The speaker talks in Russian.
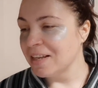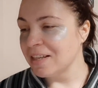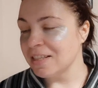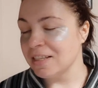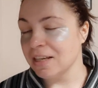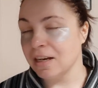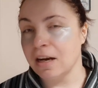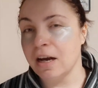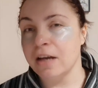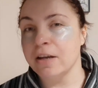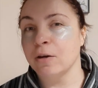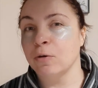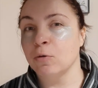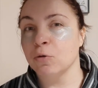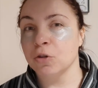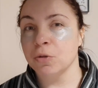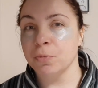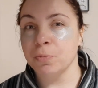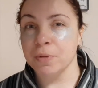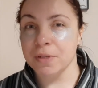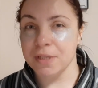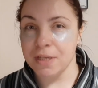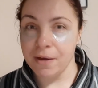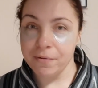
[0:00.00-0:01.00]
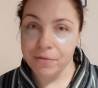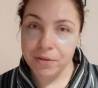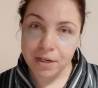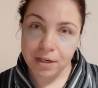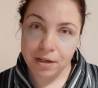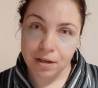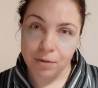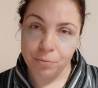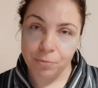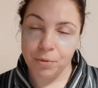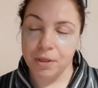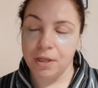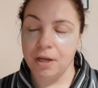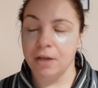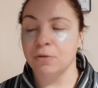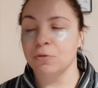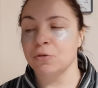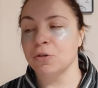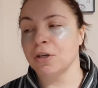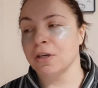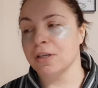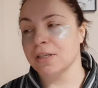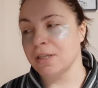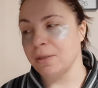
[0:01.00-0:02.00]
Захарик уже позавтракал,
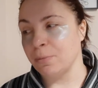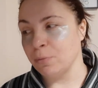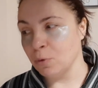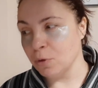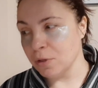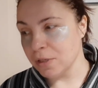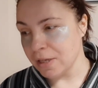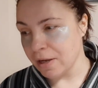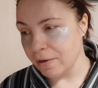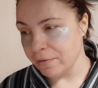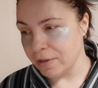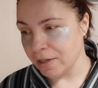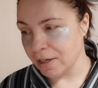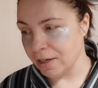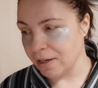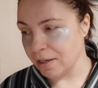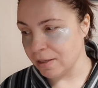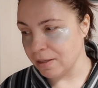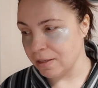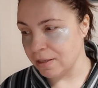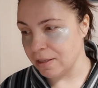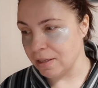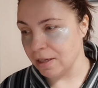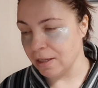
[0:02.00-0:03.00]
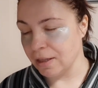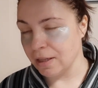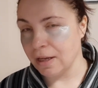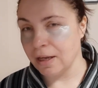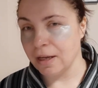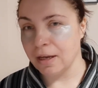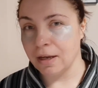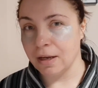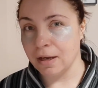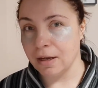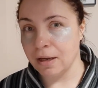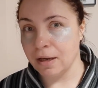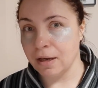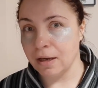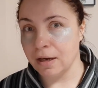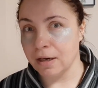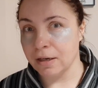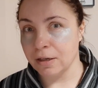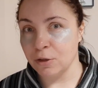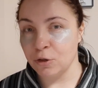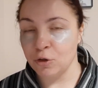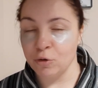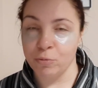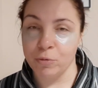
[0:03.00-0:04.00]
Миланушка со мной завтракать села, а
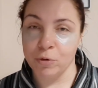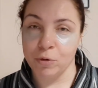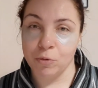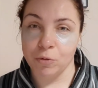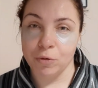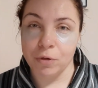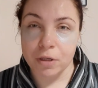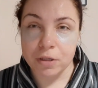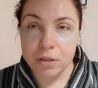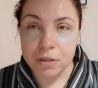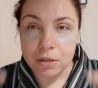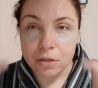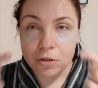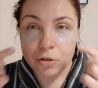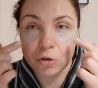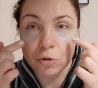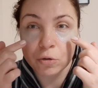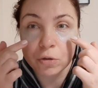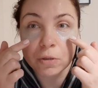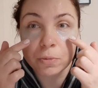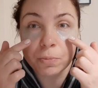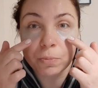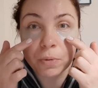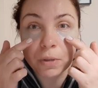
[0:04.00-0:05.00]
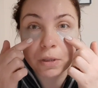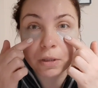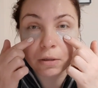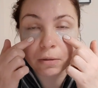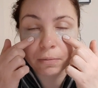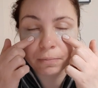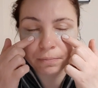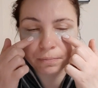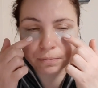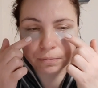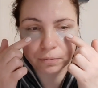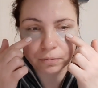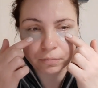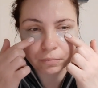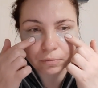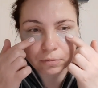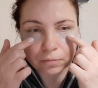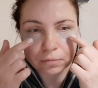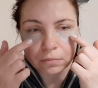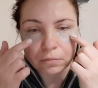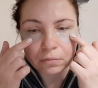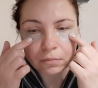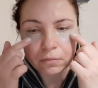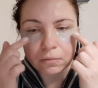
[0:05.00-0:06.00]
Артемик у нас еще спит.
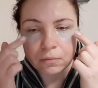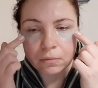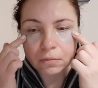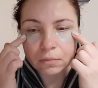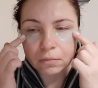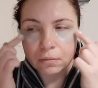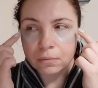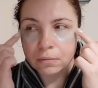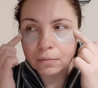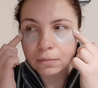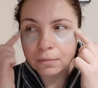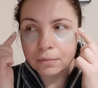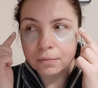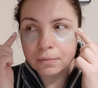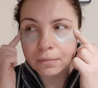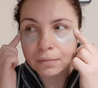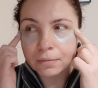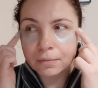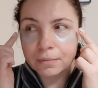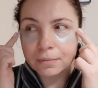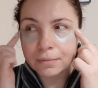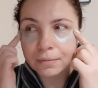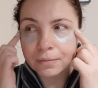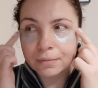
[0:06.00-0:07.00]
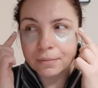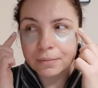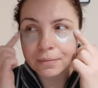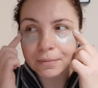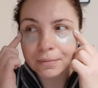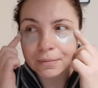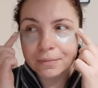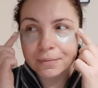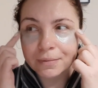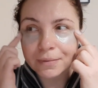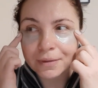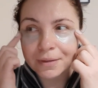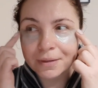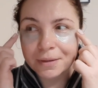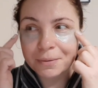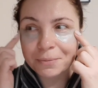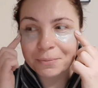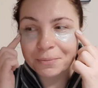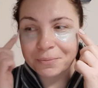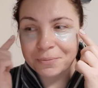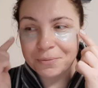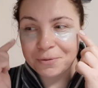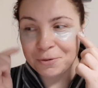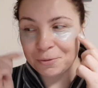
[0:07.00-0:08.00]
Это, наверное, кадр меня не хочет.
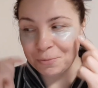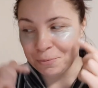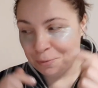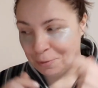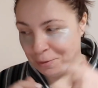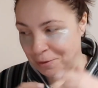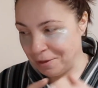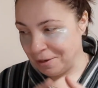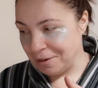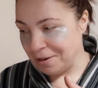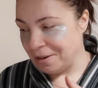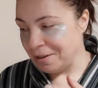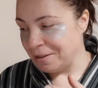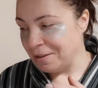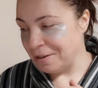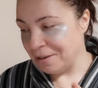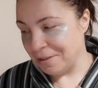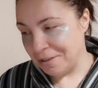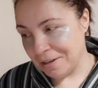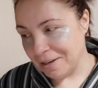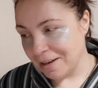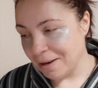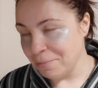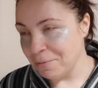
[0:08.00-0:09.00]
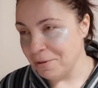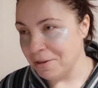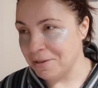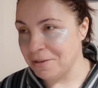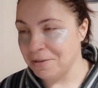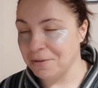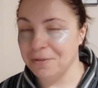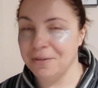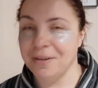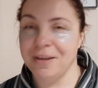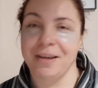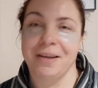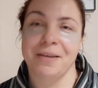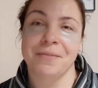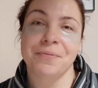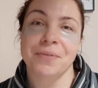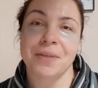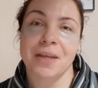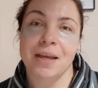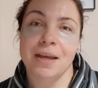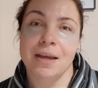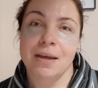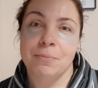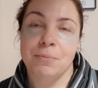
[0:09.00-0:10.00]
Почему это кадр? Иди ко мне сюда.
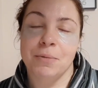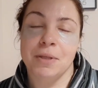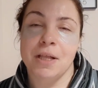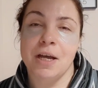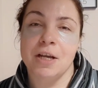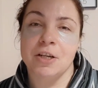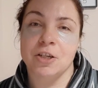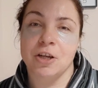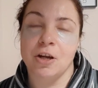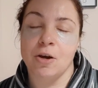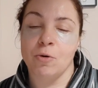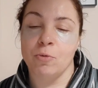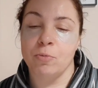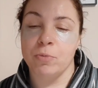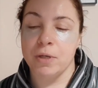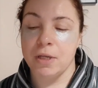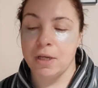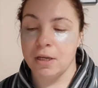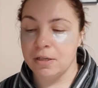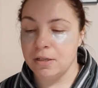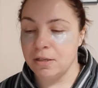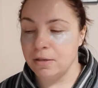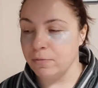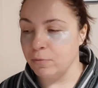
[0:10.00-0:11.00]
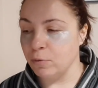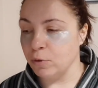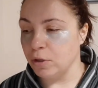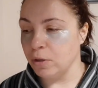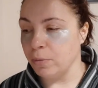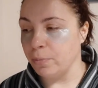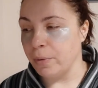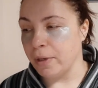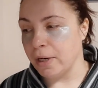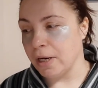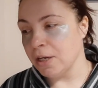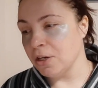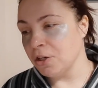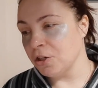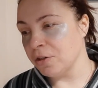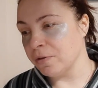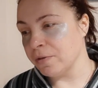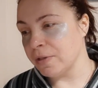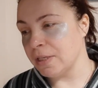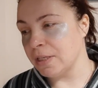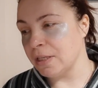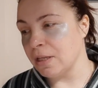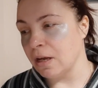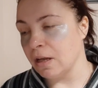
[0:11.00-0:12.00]
Милашка у меня сегодня пораньше
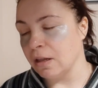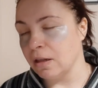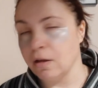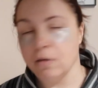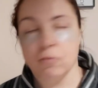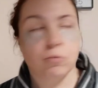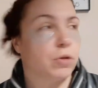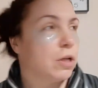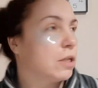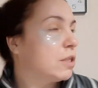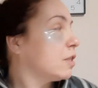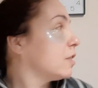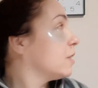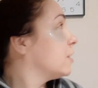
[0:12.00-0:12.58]
встала. У нас,